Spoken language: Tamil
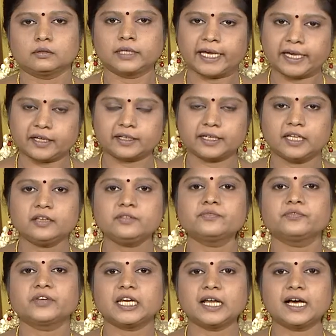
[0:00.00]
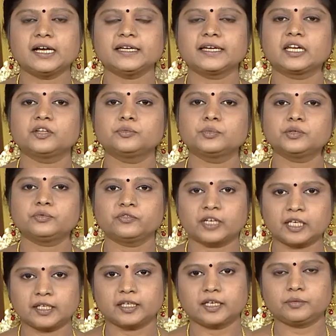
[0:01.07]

நேயர்களே விழா எலும்பு வலியை